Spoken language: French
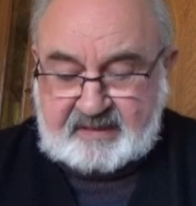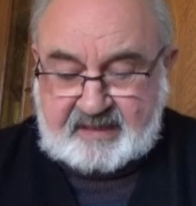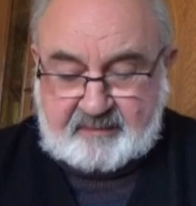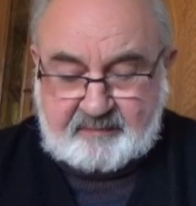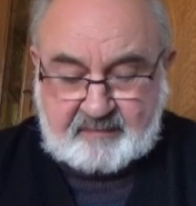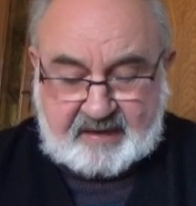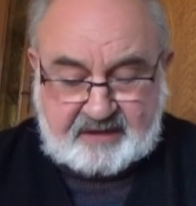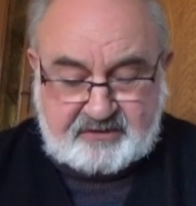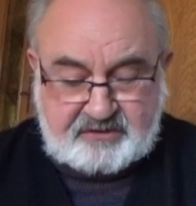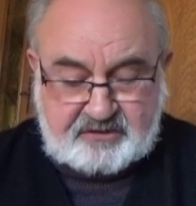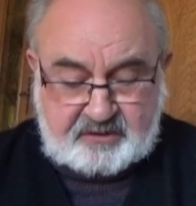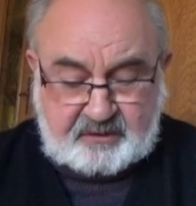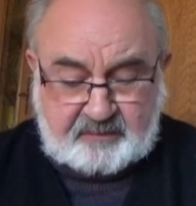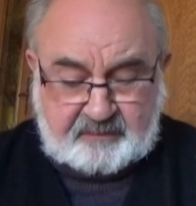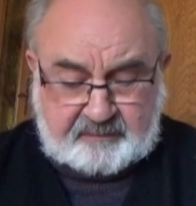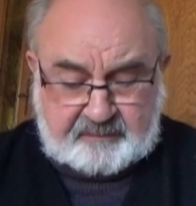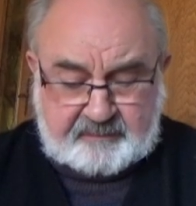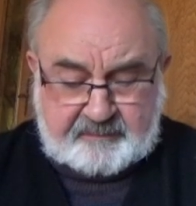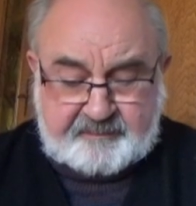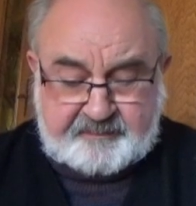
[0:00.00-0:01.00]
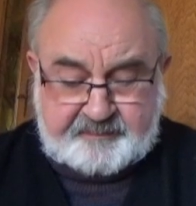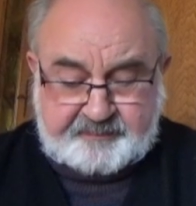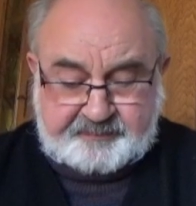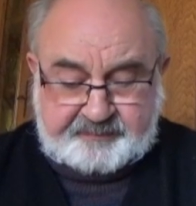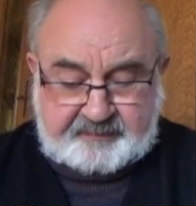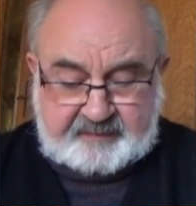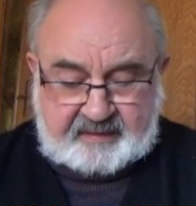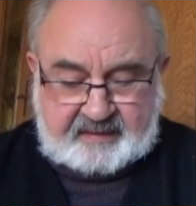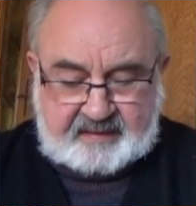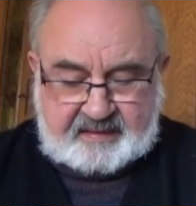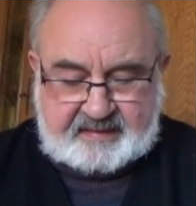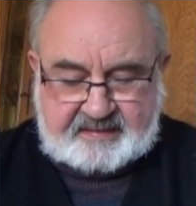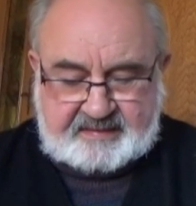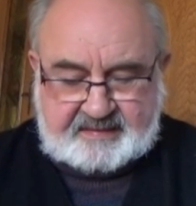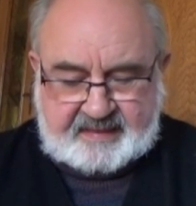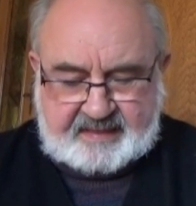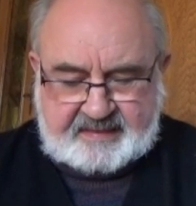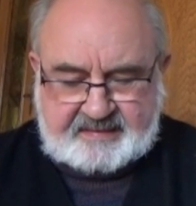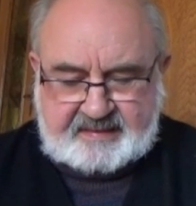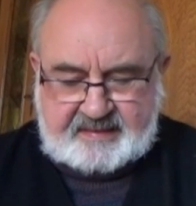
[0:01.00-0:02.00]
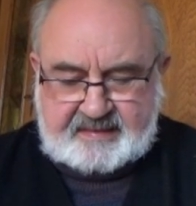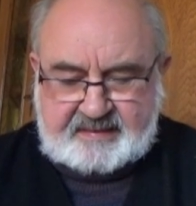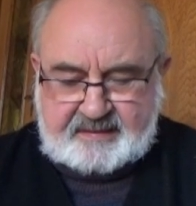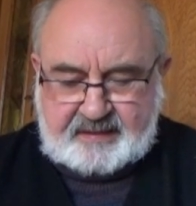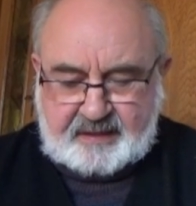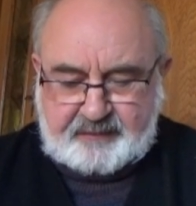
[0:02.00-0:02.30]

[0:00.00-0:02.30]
des marchands. Ils saisissent